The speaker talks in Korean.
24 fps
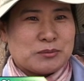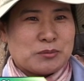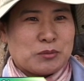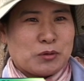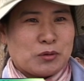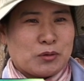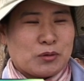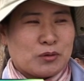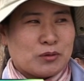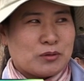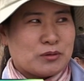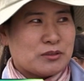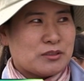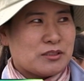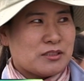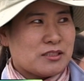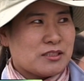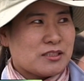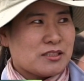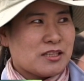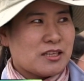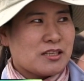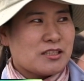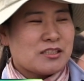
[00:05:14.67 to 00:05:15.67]
뭐
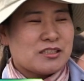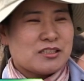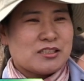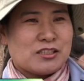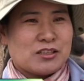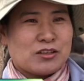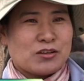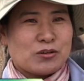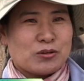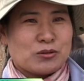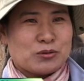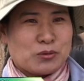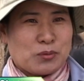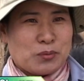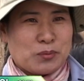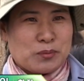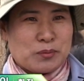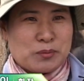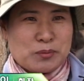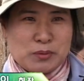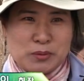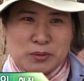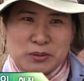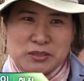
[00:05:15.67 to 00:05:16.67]
식생들 이런 것도
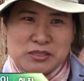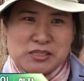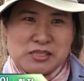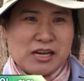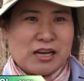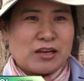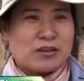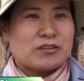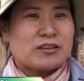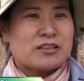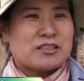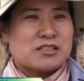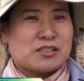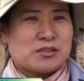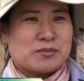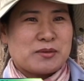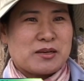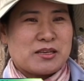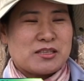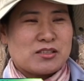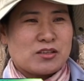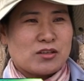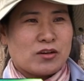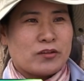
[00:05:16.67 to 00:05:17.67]
보이지 않고
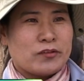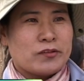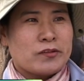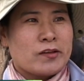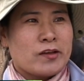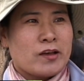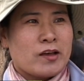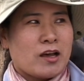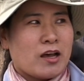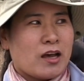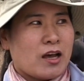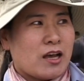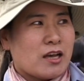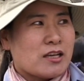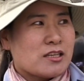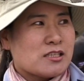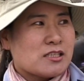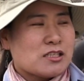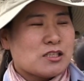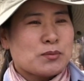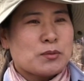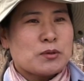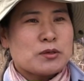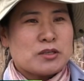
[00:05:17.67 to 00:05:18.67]
했지만 이한
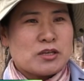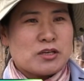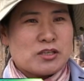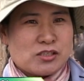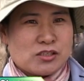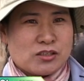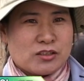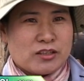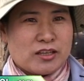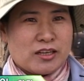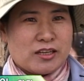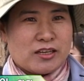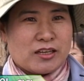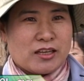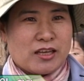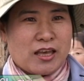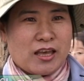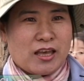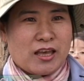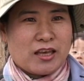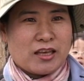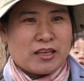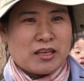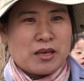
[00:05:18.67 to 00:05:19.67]
15년 전에
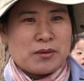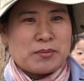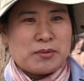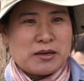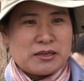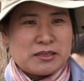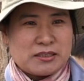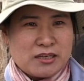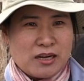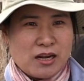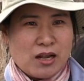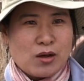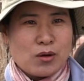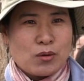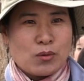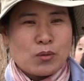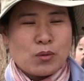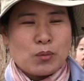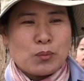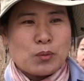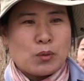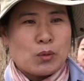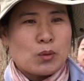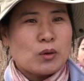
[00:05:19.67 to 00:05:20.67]
이렇게 개발을
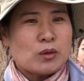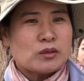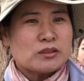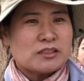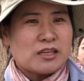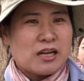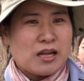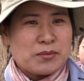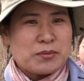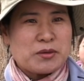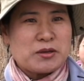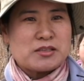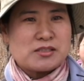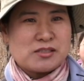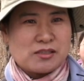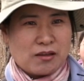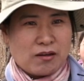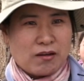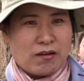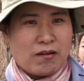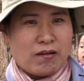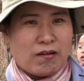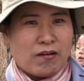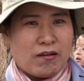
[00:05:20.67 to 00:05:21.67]
하고 복원을
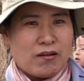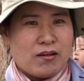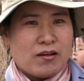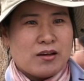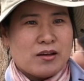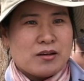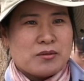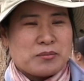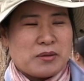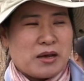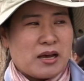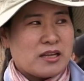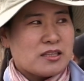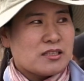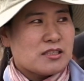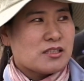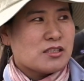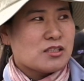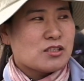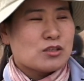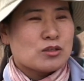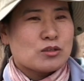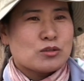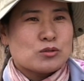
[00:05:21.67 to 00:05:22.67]
하면서
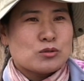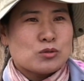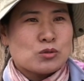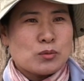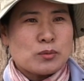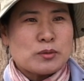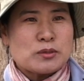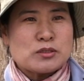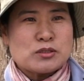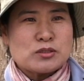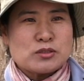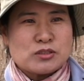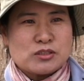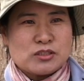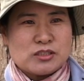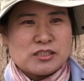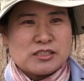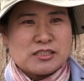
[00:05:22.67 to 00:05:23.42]
많은 전 초본류들이